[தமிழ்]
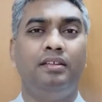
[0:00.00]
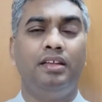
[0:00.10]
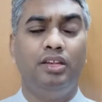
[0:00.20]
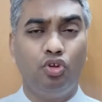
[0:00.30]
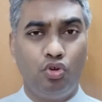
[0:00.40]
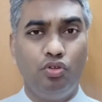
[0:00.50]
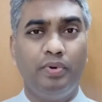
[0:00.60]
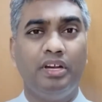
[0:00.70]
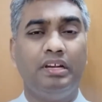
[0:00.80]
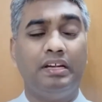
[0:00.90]
இன்னும் கொஞ்சம்
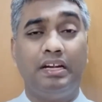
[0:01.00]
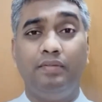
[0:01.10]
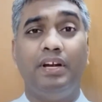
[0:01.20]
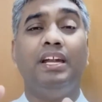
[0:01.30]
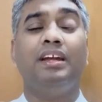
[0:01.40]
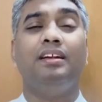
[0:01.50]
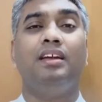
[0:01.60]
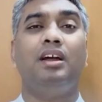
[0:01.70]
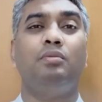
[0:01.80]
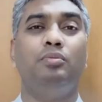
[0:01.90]
பேருக்கு நல்ல வேலை
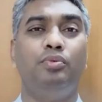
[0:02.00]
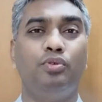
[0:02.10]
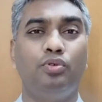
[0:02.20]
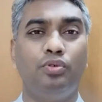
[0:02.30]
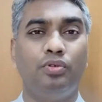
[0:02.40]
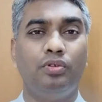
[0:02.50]
கிடைக்காமல் போகும்